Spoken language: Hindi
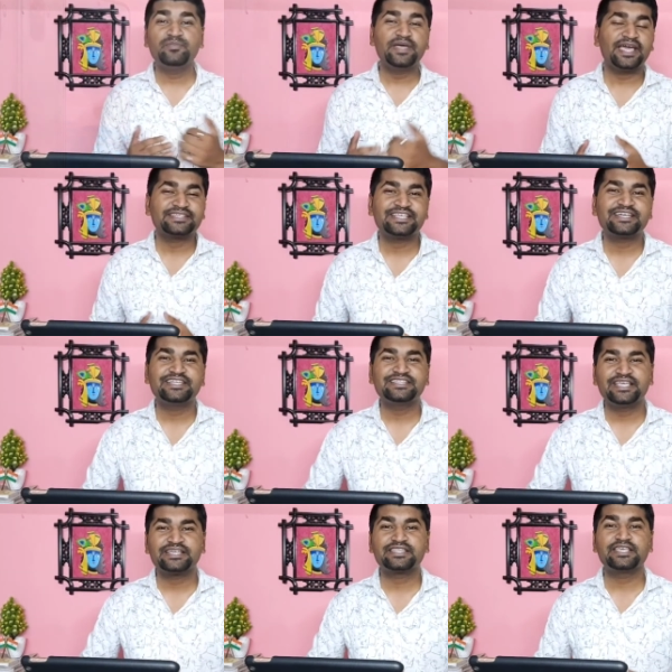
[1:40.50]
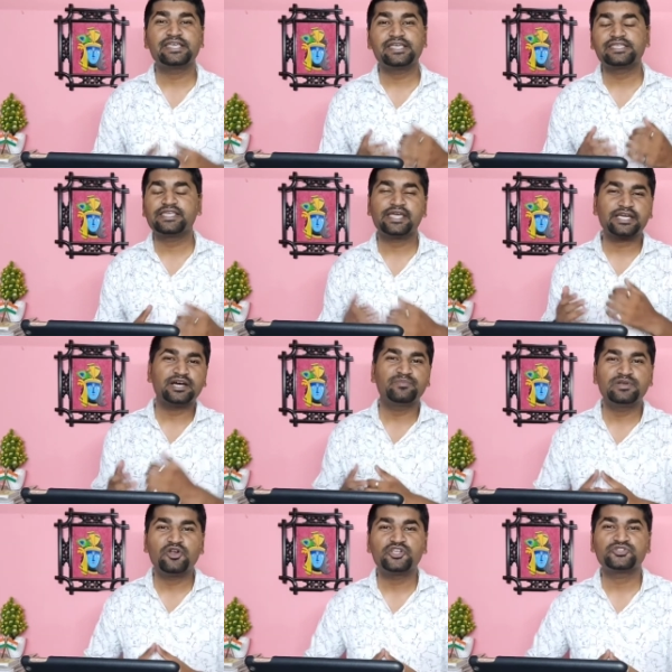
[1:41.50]
अब एग्जैक्टली देखते हैं ये
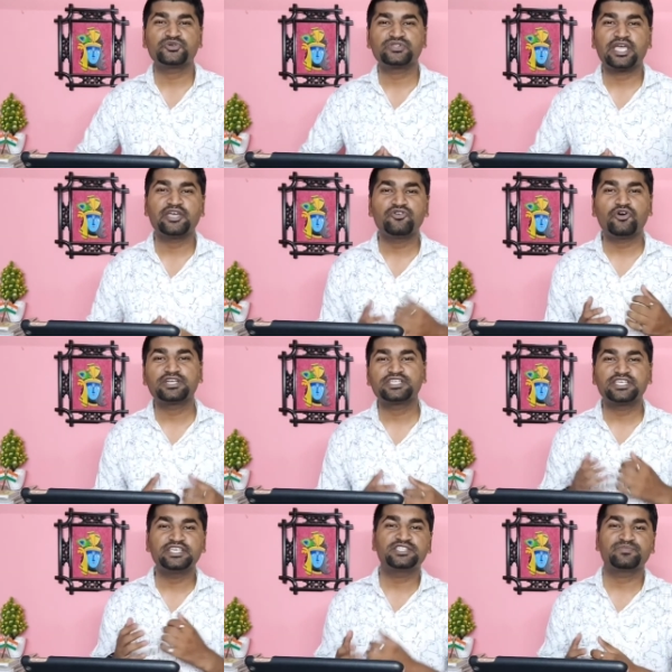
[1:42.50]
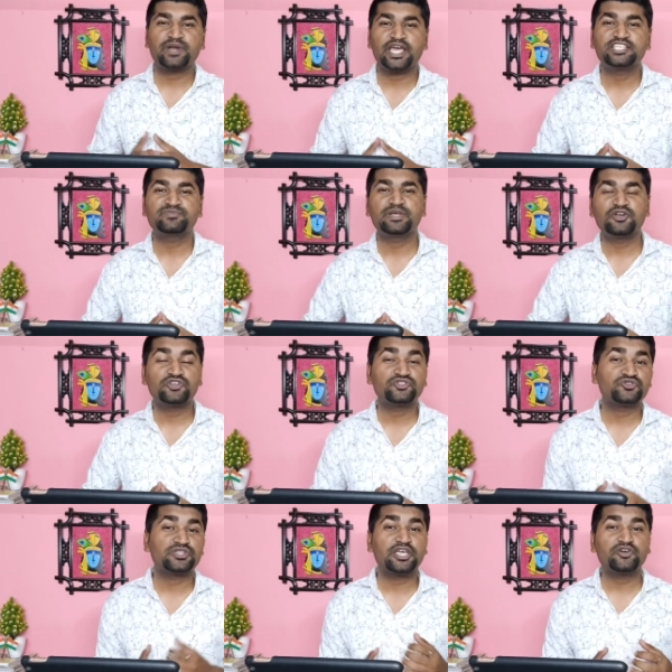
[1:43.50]
कब लॉन्च होता है और किस प्राइस पे
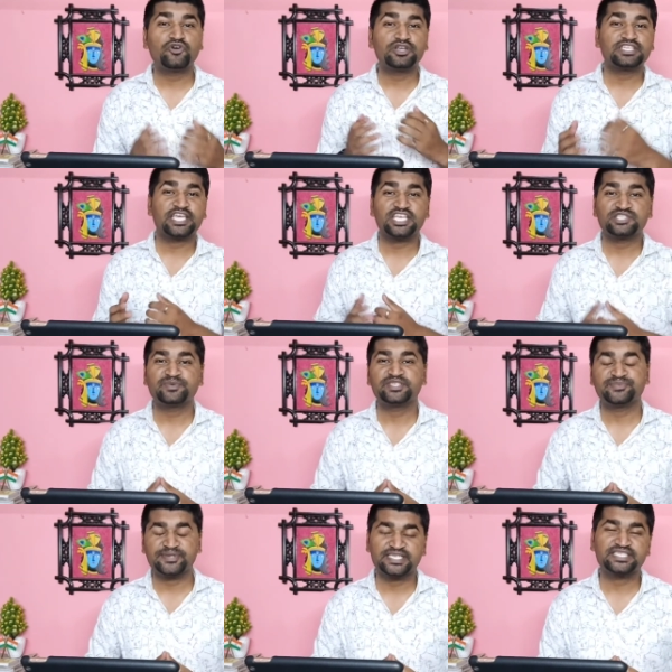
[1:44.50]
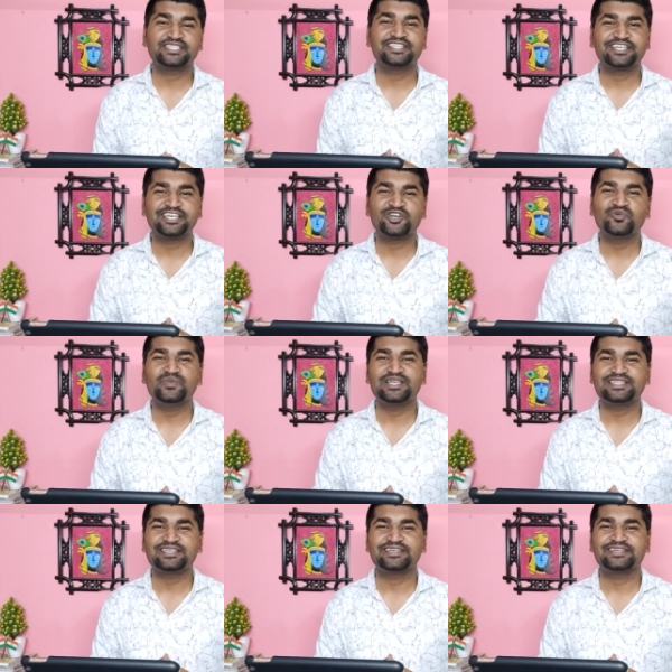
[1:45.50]
लॉन्च होता है और क्या स्पेसिफिकेशन देखने को
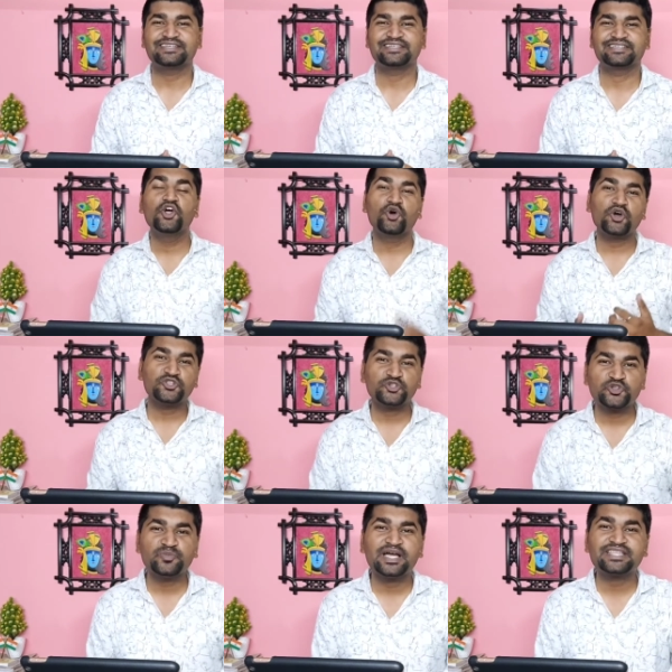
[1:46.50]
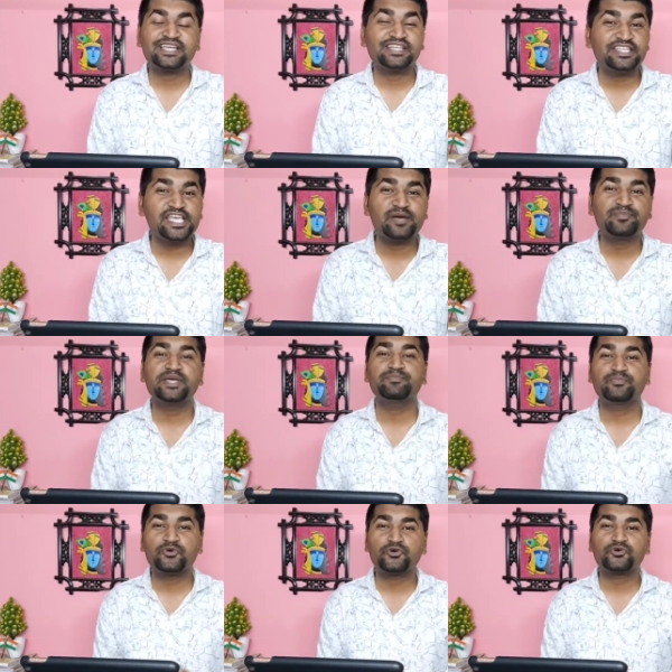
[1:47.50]
मिलते हैं और दोस्तों बात करते हैं यहाँ पे
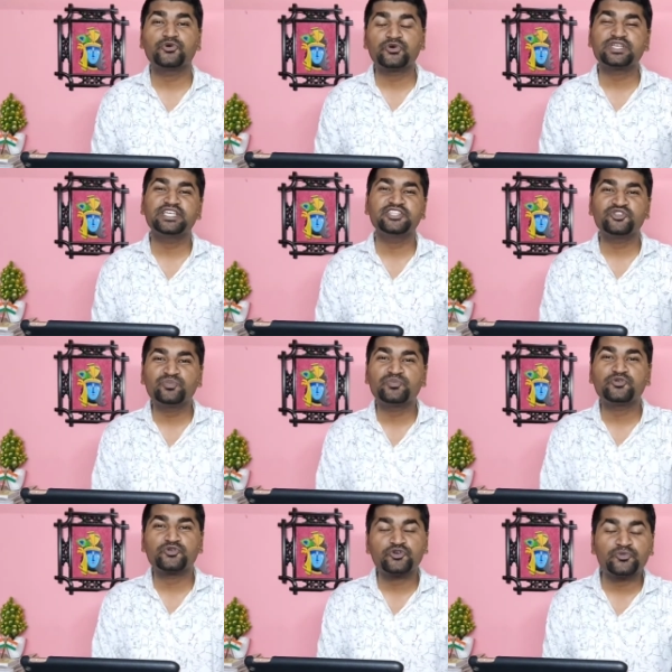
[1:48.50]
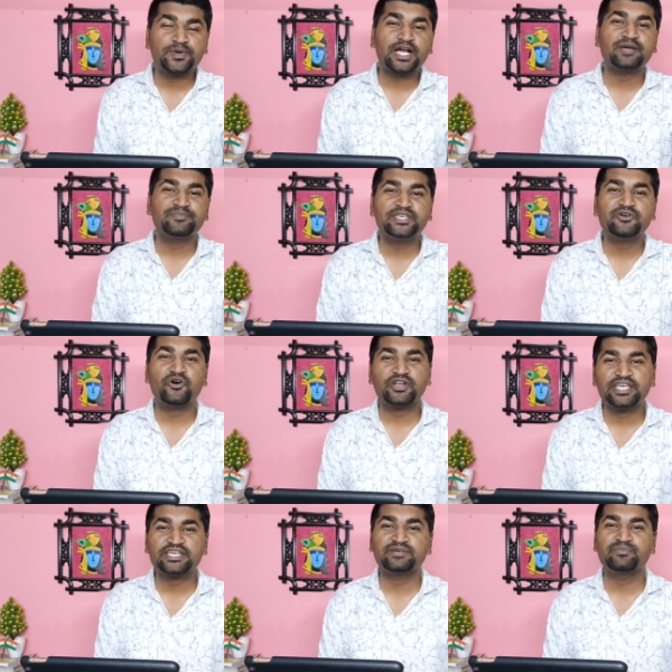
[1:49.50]
पोको की तो पोको का भी
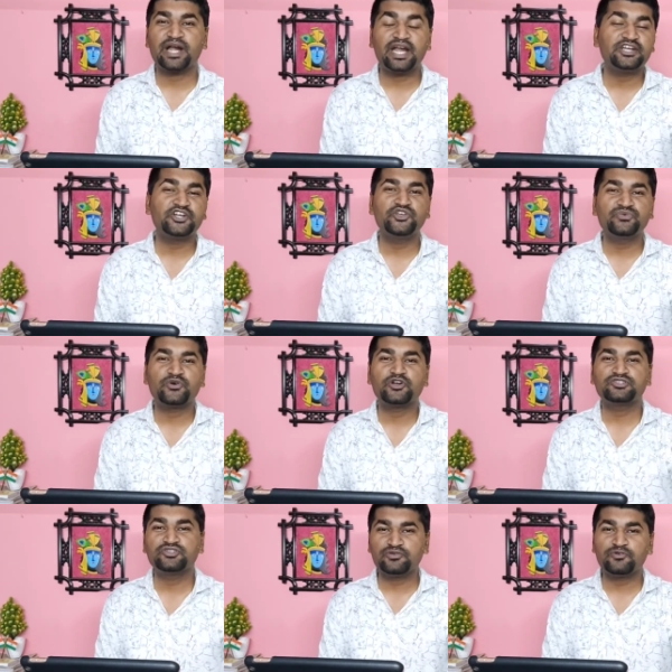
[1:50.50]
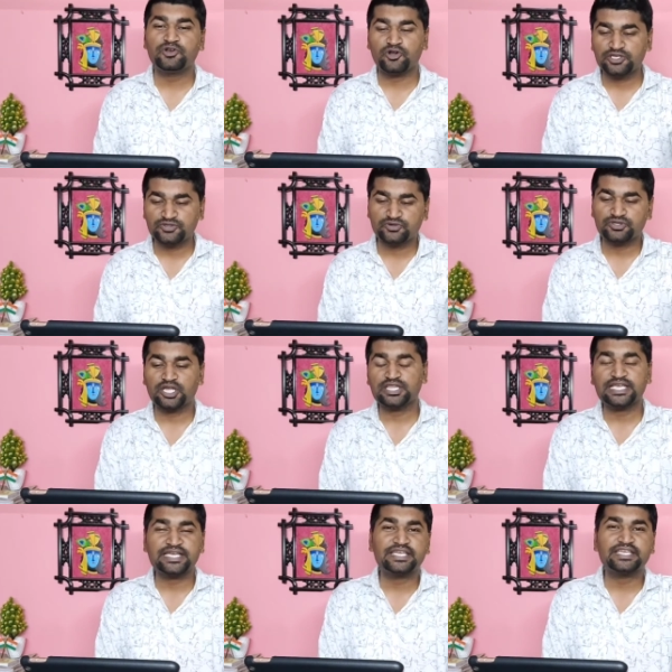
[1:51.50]
और एक ब्रांड न्यू फ़ोन जो है वो लॉन्च होता
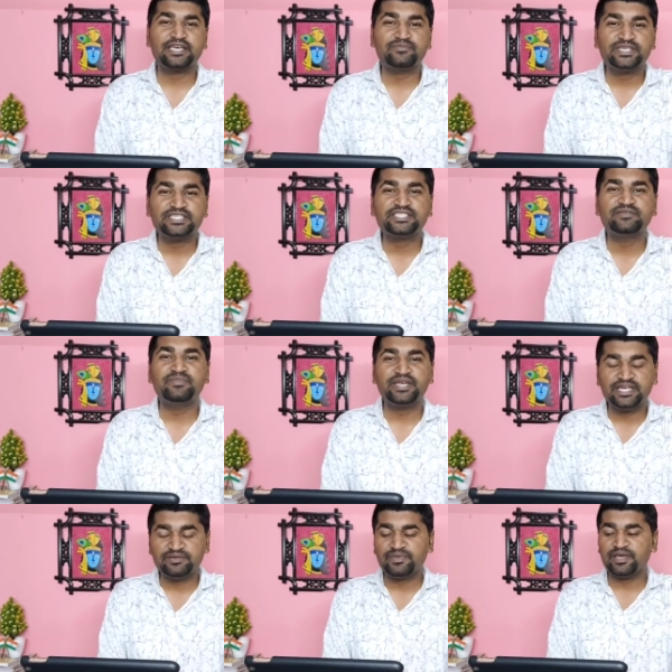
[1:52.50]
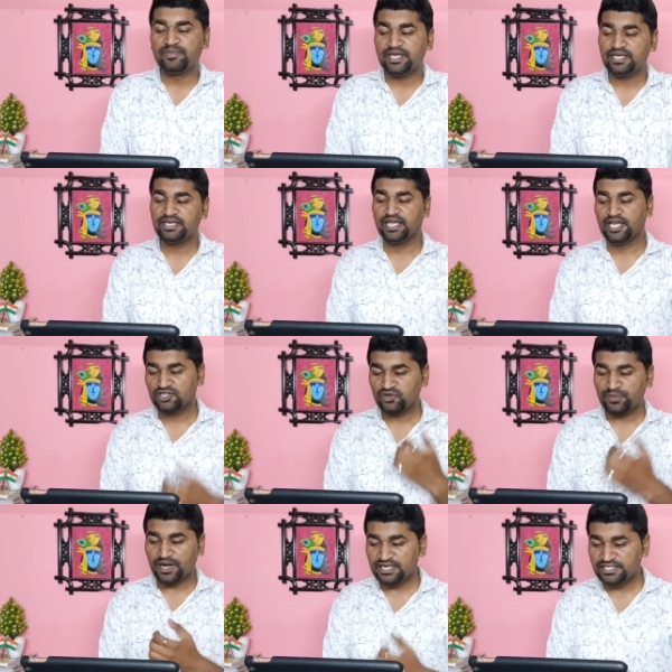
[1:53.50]
देखेंगे हम इसी मेड मे में तो
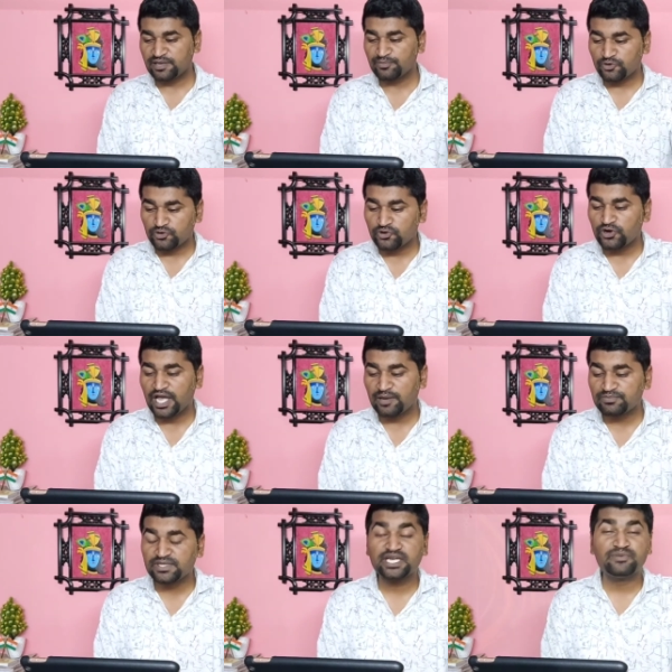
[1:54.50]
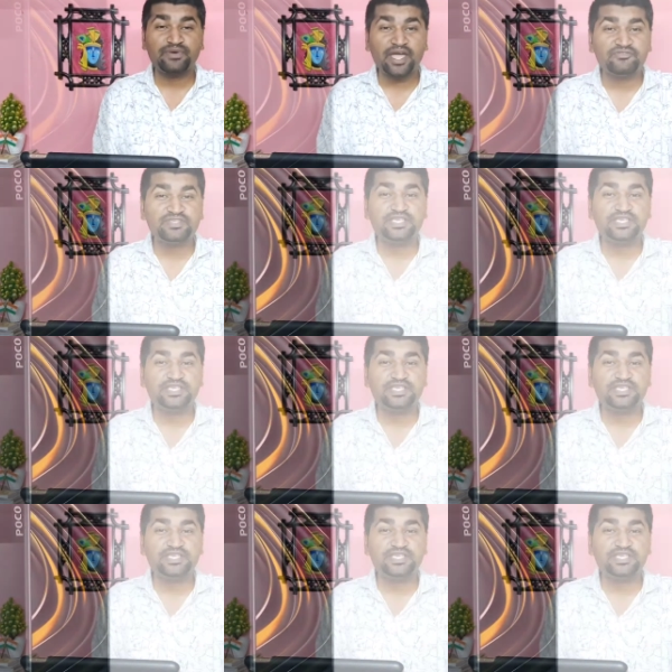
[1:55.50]
फ्रेंड्स ये पोको एम थ्री फाइव